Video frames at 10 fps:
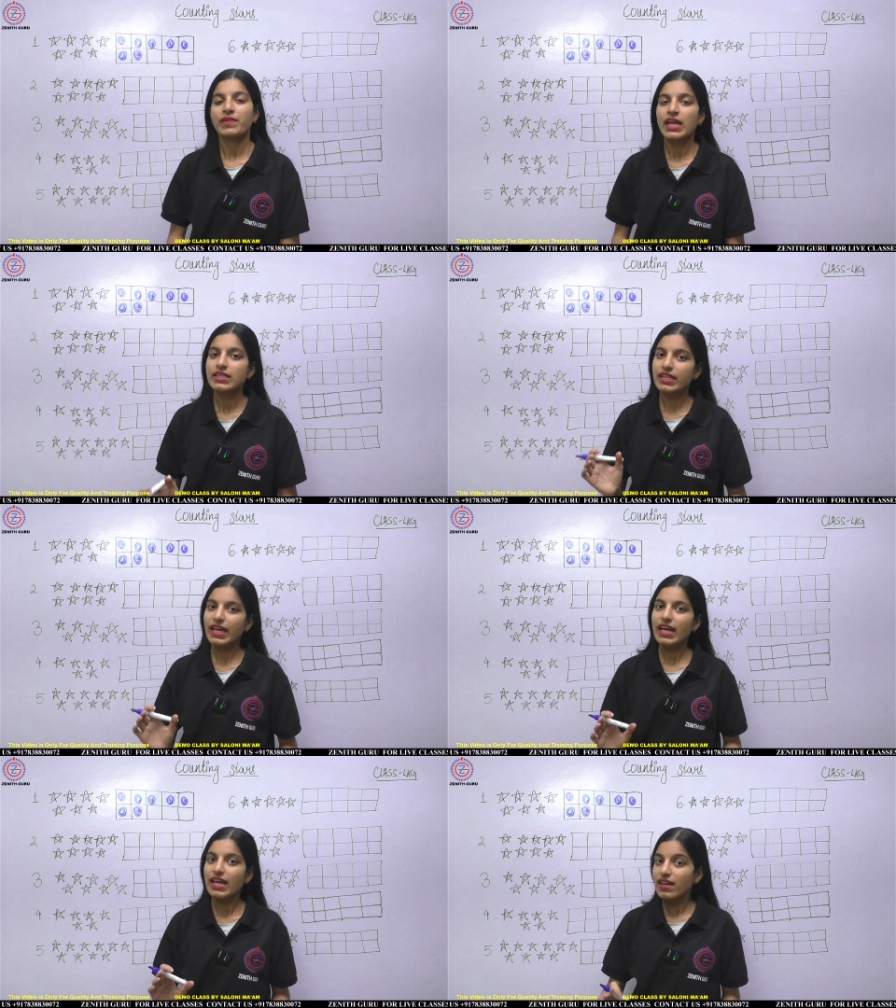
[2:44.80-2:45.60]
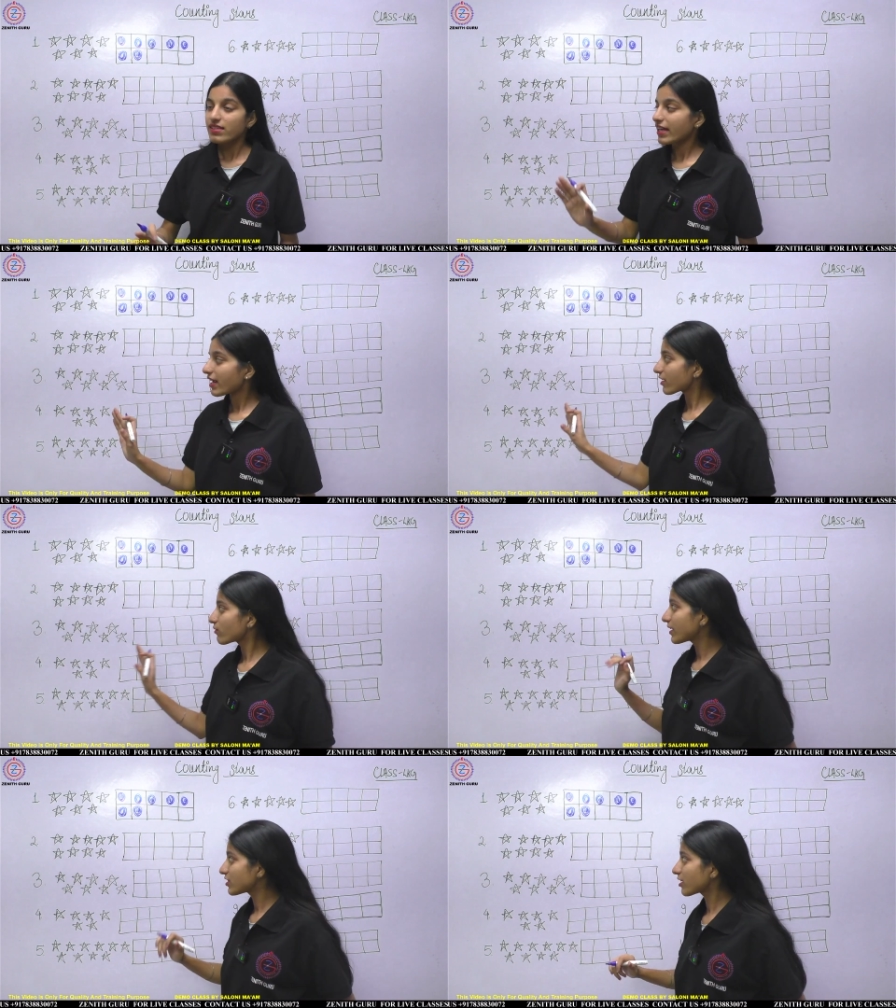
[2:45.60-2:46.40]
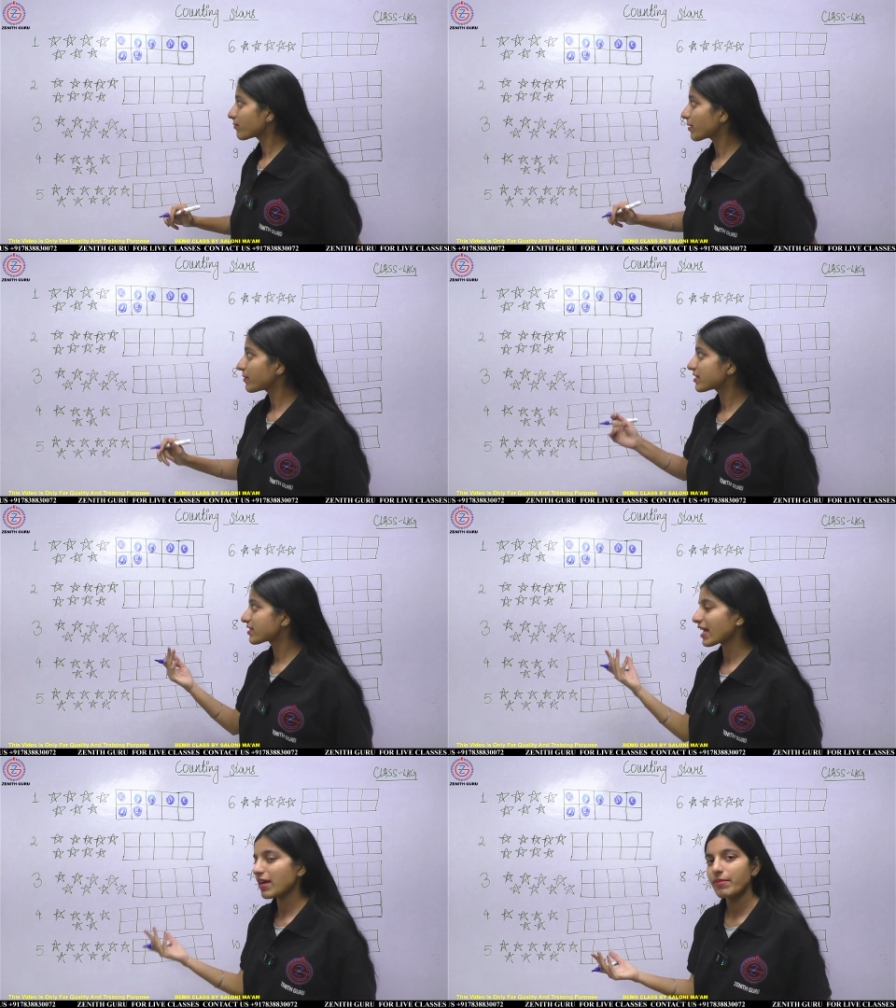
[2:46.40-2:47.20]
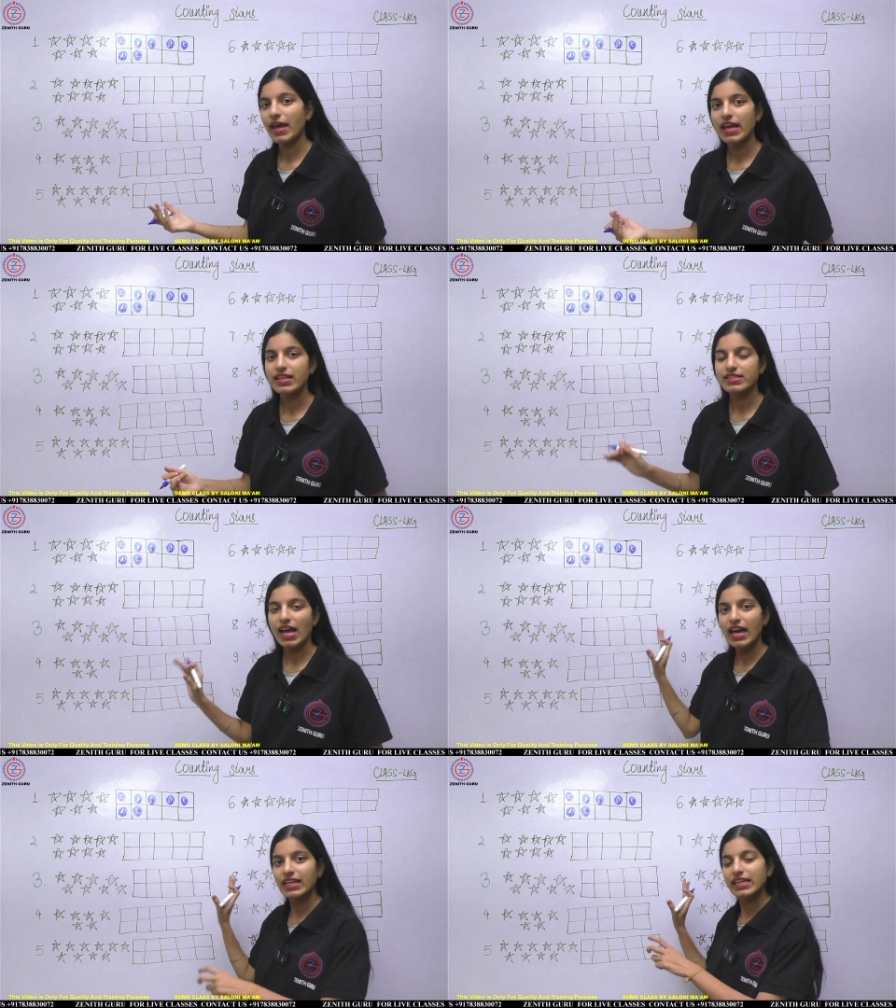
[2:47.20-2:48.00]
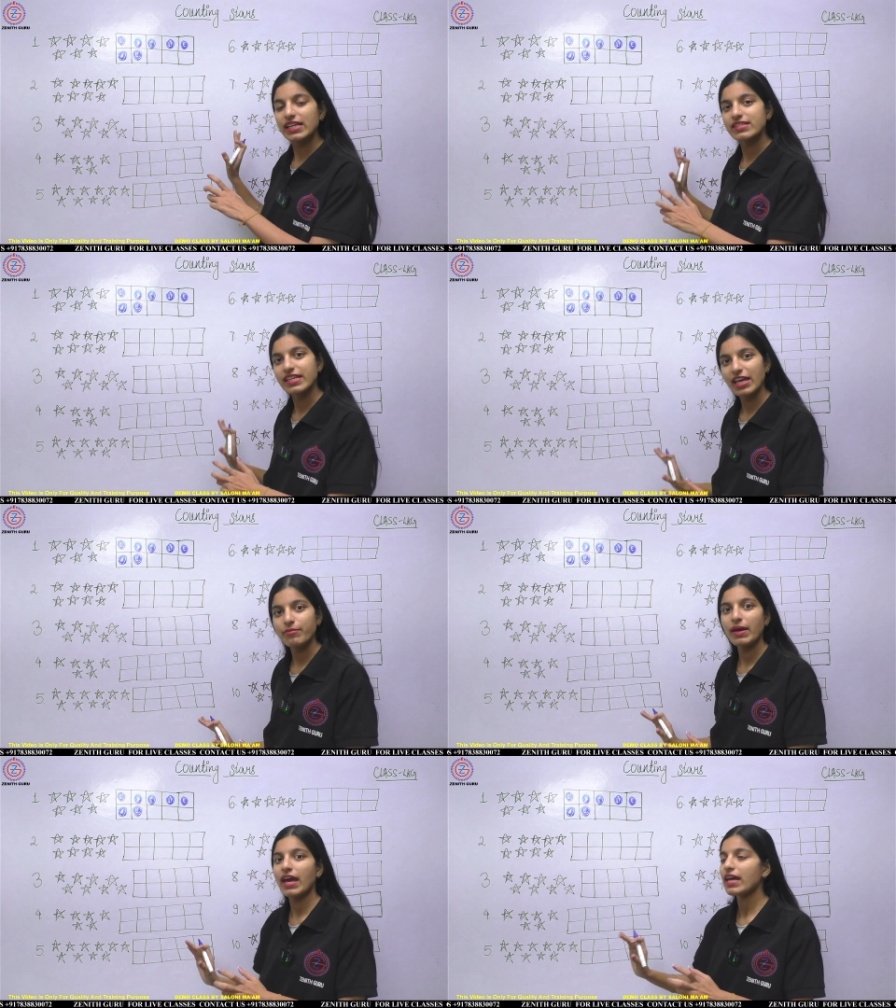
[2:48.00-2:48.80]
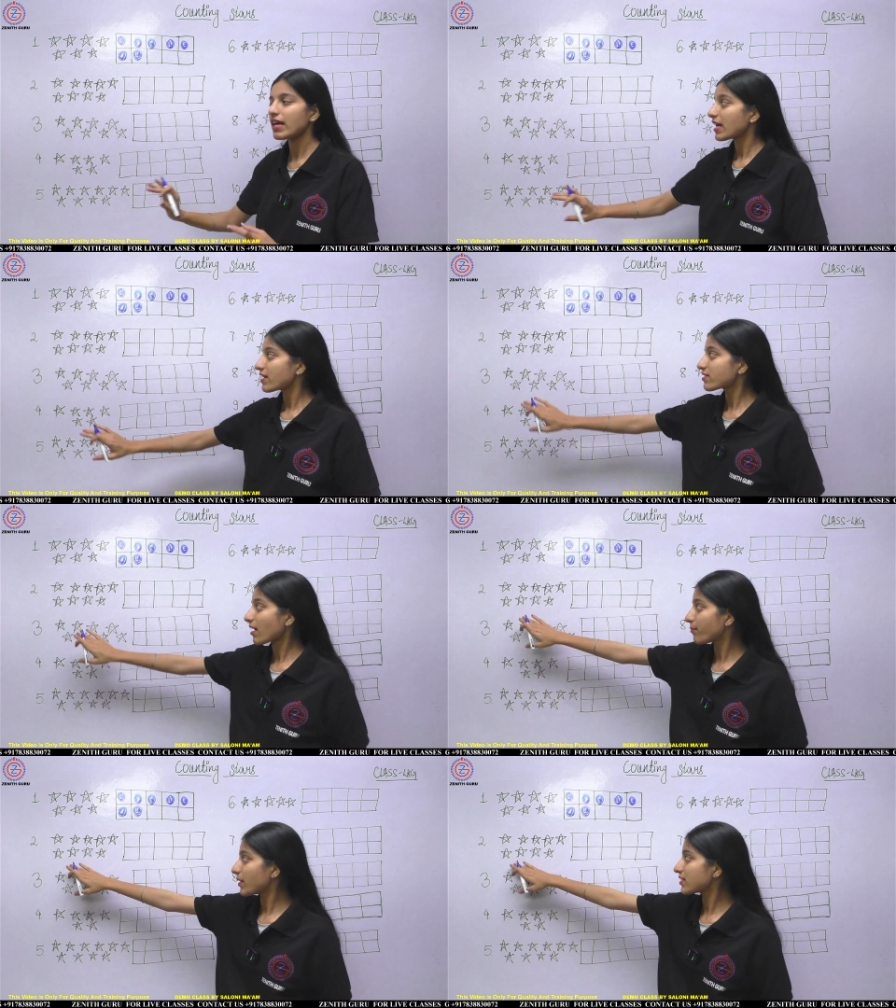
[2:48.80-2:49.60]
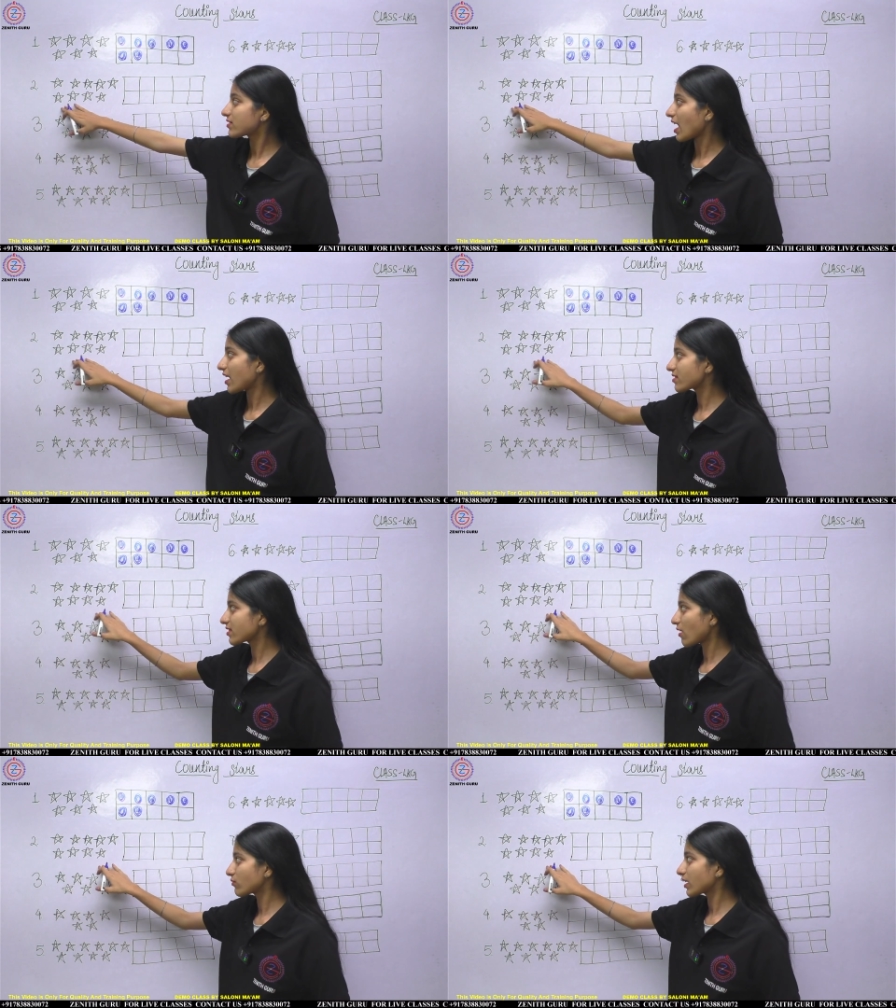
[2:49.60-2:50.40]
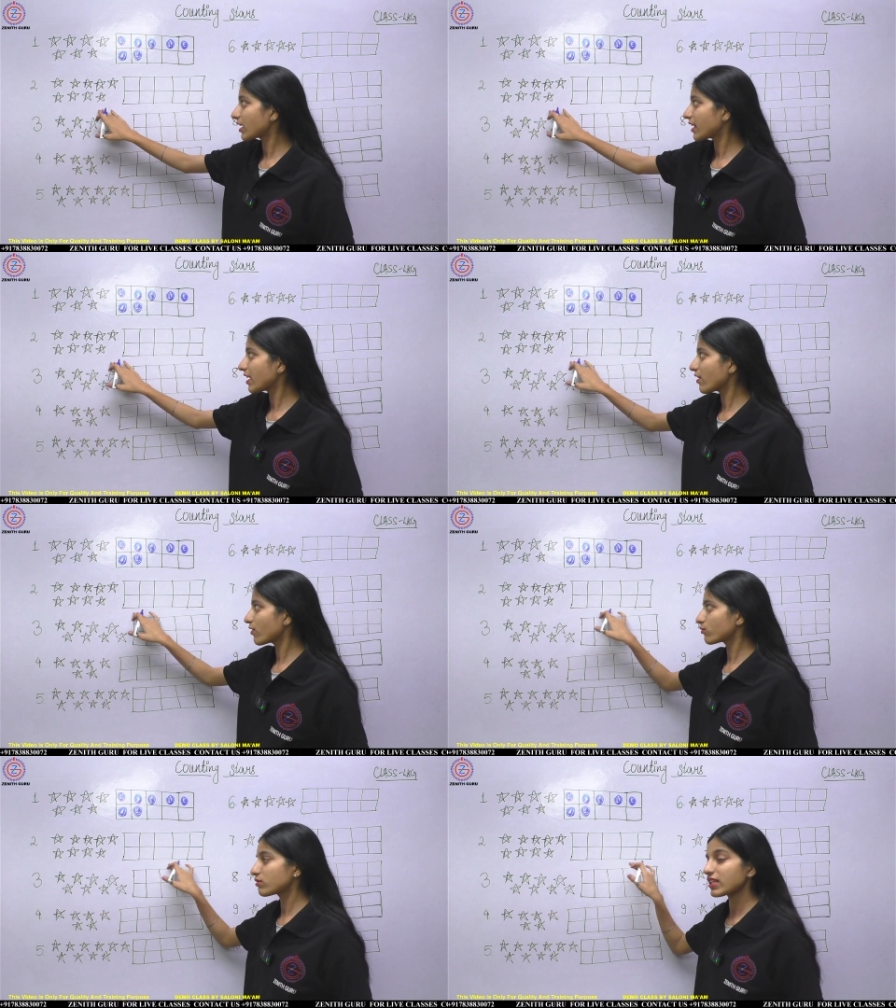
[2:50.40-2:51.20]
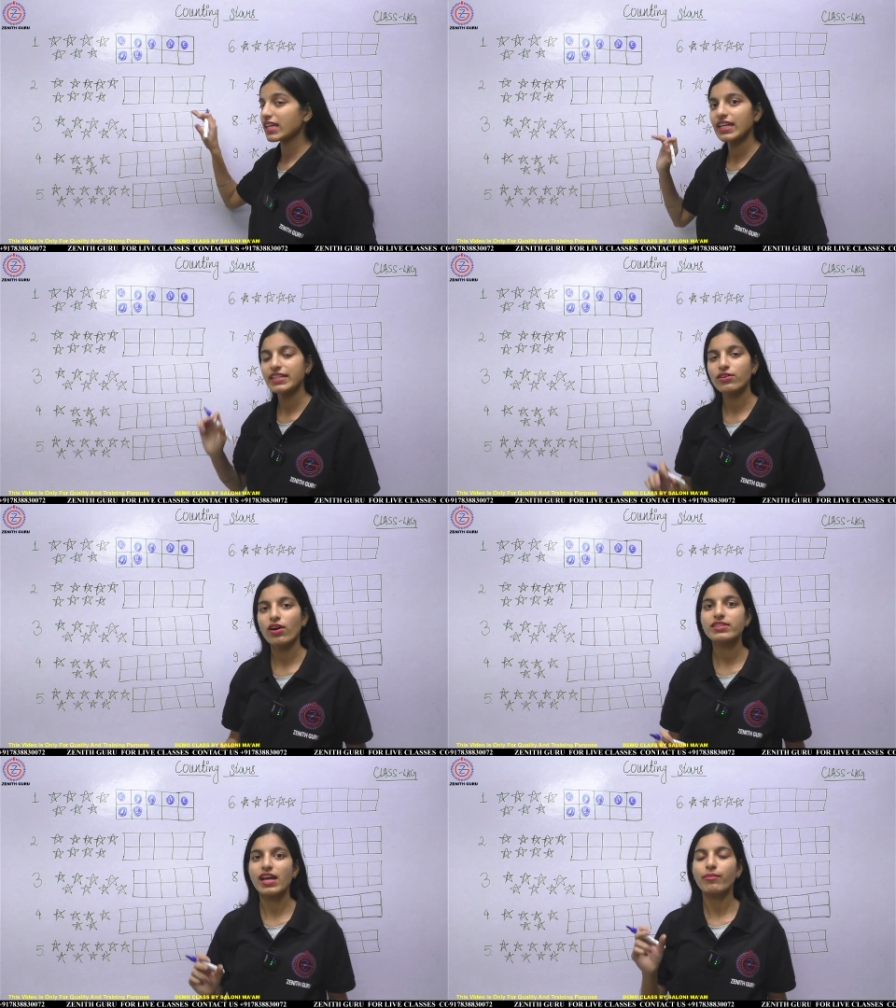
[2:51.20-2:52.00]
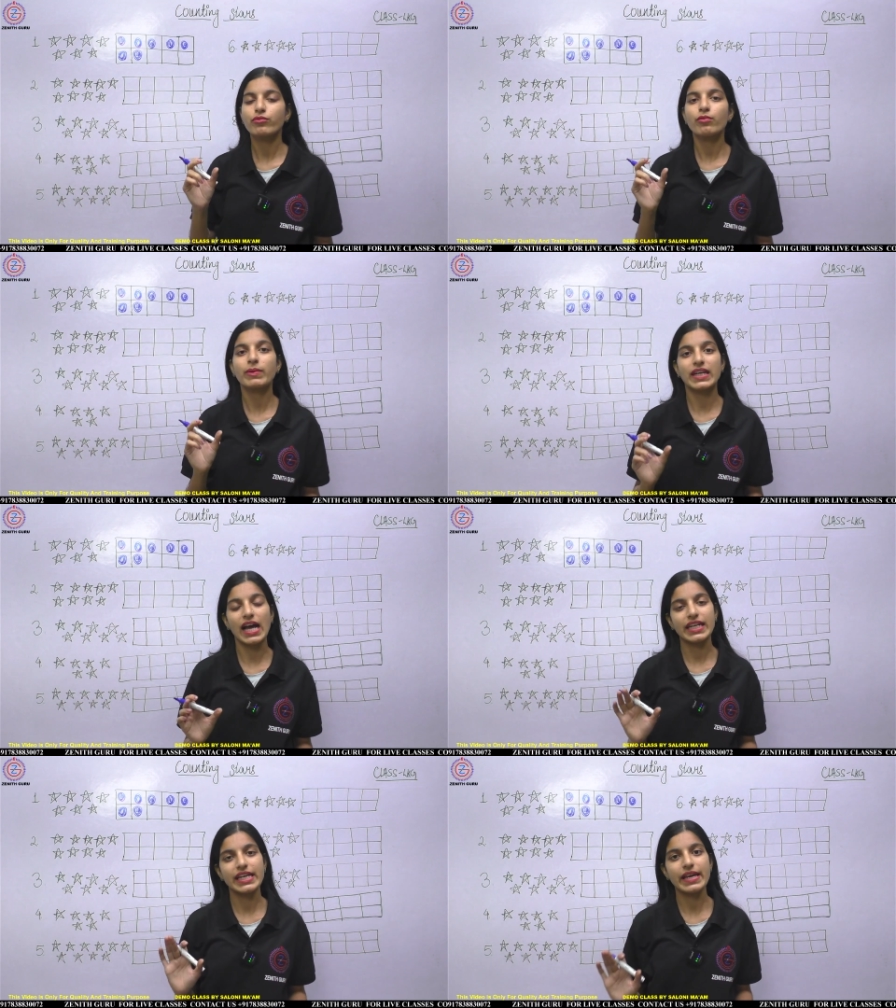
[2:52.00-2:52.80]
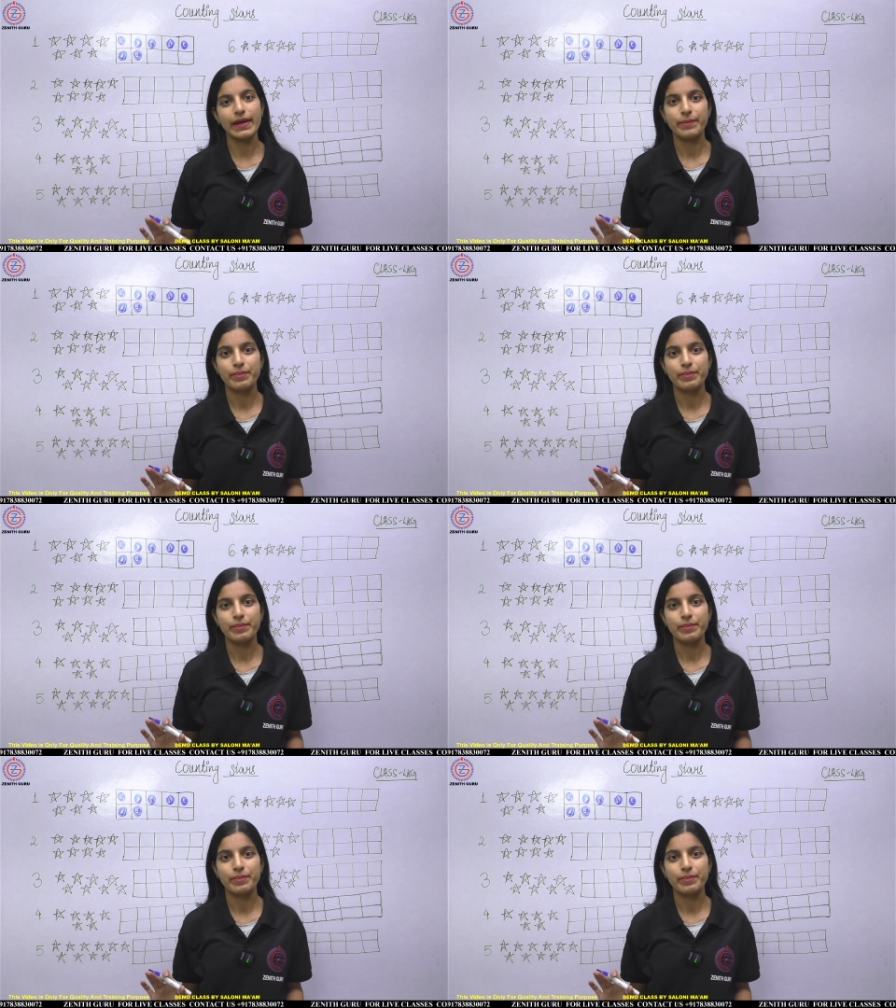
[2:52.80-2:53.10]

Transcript: ठीक है सेकेंड क्वेश्चन में भी सेम है सारे ये सेम है सब में स्टार्स काउंट करने हैं और उतने ही डॉट्स आपको बनाने हैं